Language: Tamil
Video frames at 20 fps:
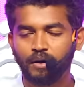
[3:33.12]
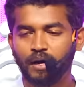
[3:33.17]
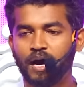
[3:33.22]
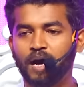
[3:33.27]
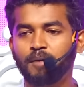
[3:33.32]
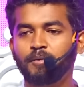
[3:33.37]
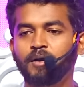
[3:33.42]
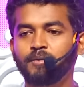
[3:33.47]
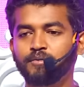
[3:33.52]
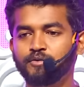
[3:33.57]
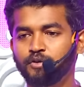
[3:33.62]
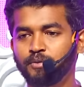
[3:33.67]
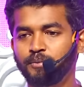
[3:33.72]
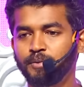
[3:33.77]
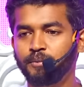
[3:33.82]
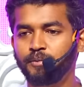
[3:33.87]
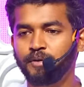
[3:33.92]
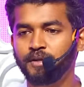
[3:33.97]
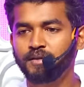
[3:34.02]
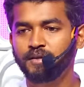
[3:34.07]
ஹமாம் சோப்
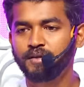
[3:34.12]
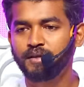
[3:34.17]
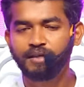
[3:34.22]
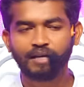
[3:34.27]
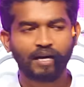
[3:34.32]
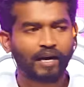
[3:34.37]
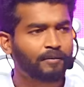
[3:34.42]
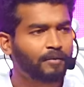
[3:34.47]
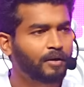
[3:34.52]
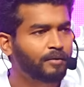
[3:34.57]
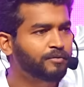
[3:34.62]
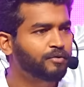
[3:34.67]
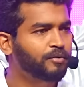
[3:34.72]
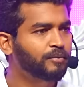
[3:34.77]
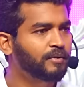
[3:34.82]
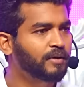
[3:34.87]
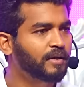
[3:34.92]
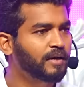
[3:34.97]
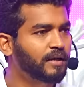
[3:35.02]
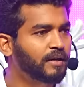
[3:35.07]
எப்படி இருந்து இங்கே ஹமாம்
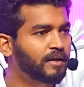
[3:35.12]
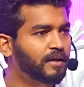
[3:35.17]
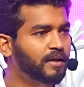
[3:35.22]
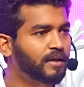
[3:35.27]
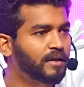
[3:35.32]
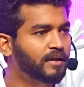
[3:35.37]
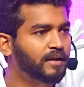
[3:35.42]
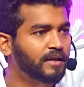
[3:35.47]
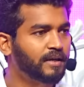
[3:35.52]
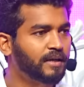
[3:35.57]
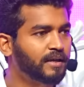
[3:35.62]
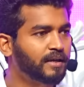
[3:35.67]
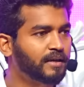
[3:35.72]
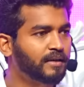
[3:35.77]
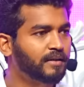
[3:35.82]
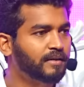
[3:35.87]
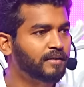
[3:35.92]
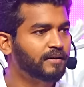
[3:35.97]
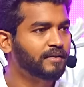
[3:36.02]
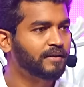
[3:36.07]
சோப் இருக்கா இல்லையா இல்லை
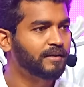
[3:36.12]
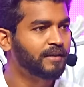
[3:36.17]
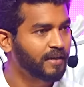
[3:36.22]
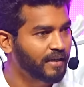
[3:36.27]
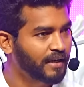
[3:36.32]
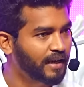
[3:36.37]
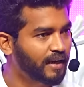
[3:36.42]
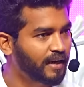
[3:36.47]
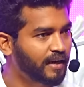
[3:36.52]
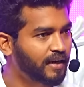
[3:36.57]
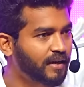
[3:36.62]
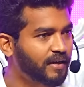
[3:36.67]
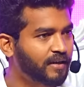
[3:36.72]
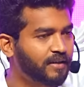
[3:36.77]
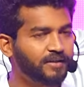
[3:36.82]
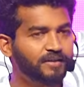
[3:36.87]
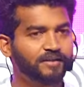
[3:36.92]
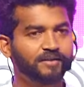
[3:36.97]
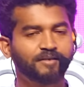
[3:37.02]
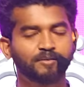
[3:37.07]
இருக்கா
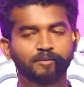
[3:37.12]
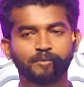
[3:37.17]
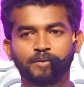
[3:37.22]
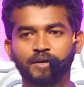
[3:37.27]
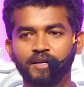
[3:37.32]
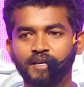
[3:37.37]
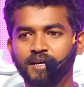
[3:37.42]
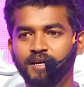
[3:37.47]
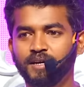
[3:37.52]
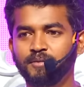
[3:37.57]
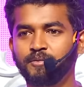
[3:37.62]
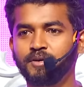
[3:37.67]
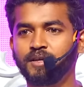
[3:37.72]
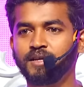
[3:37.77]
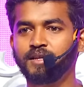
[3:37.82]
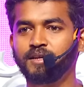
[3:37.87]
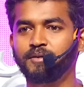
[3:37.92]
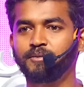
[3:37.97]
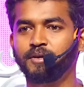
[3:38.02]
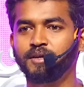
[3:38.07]
பெரிய கம்பெனியாக
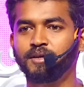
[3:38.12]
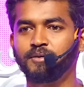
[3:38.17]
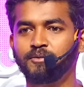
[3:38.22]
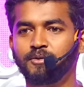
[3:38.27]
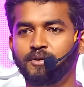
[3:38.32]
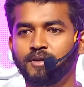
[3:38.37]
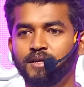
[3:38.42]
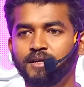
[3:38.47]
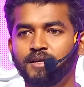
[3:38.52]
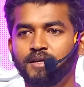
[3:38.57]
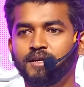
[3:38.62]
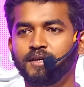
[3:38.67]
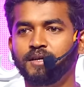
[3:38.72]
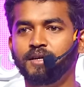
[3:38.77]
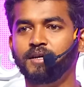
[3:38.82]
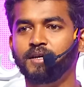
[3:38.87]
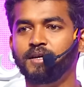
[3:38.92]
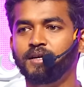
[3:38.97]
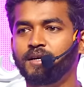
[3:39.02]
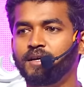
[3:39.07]
தான் இருப்பாங்க போல்
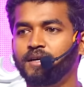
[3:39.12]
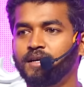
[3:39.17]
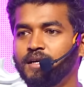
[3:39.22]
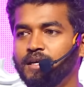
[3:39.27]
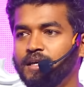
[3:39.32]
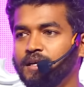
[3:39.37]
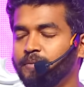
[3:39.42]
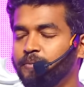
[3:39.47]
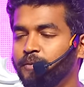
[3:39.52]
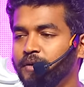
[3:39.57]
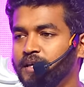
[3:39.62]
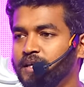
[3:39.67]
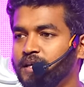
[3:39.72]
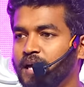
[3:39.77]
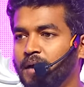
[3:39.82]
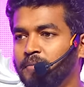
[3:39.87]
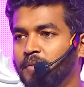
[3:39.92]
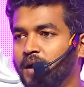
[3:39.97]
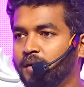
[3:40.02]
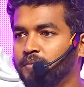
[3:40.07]
இப்போ இங்கே
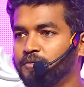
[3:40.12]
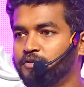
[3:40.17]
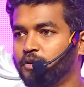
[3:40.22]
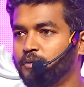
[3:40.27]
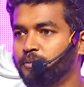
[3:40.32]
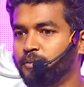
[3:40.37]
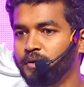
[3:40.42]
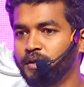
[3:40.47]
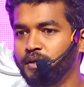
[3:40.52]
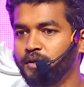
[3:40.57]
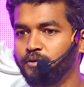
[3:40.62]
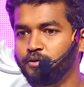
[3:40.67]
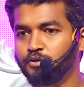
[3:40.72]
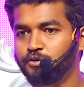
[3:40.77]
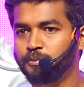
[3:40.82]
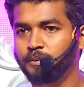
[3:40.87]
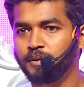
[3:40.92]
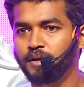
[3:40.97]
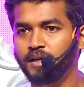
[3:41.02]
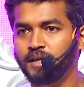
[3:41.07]
ஹமாம் சோப்பு நீங்கள்
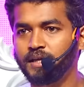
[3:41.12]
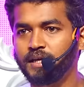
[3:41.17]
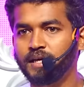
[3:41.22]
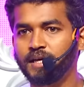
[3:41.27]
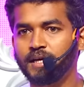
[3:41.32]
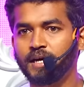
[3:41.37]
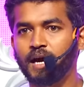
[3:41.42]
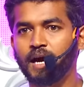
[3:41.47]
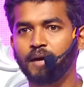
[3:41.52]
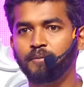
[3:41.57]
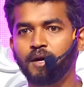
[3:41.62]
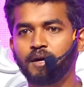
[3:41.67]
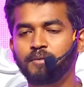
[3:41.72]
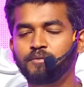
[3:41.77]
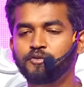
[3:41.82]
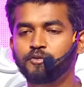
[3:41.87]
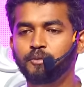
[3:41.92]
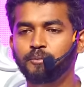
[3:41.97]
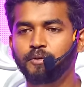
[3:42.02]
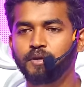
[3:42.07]
யூஸ் பண்ணுறீங்க ஹமாம்
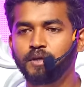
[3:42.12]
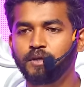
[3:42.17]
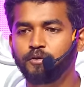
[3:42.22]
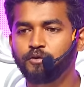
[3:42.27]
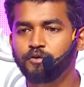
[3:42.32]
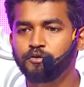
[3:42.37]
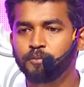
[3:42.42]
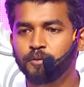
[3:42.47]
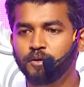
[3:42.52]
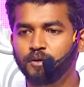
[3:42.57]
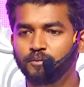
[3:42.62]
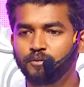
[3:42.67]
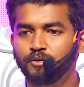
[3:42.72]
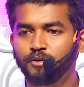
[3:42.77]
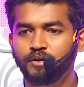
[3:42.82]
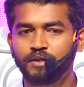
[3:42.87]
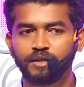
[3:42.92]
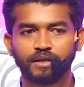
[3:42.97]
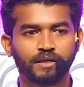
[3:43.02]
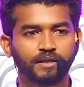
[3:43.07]
சோப்பு நீங்கள் யூஸ்
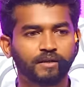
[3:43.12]
பண்ணும்போது